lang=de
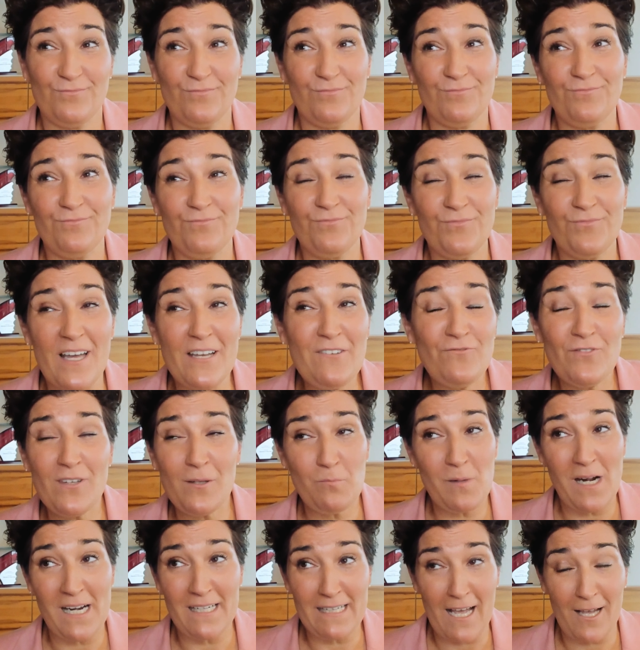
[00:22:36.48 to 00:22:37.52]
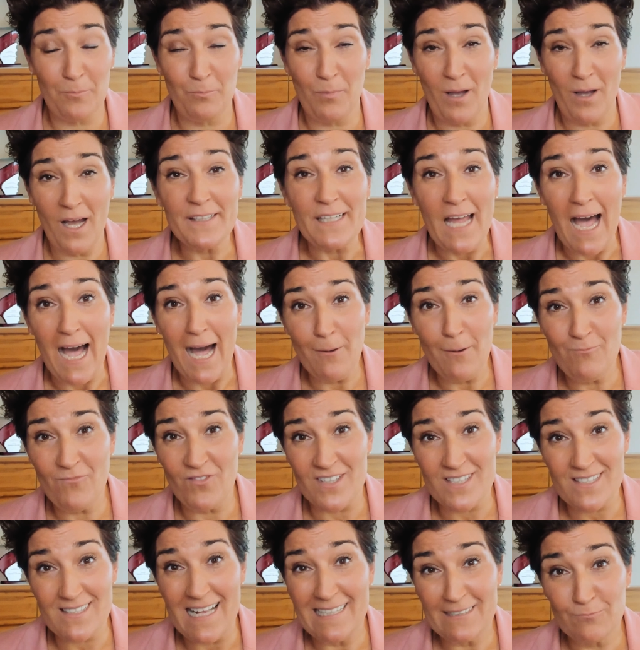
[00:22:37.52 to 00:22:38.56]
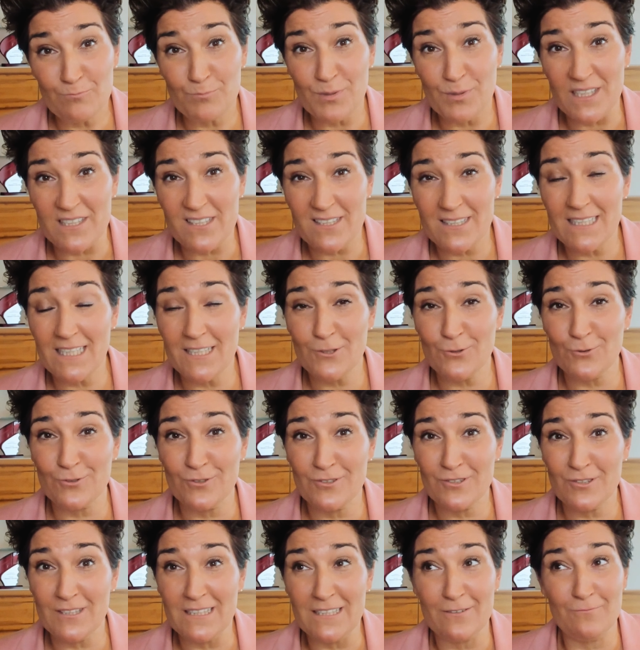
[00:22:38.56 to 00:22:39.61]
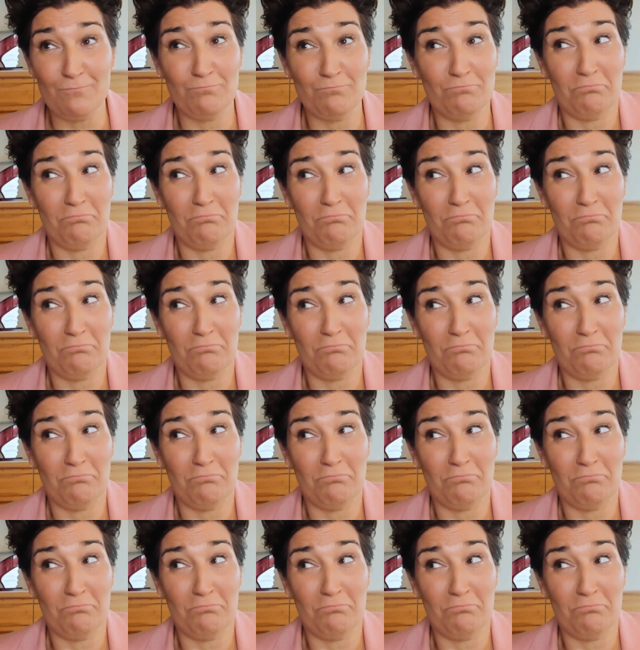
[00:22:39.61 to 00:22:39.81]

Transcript: wenn wir mal Nachbarn haben, was selten passiert und die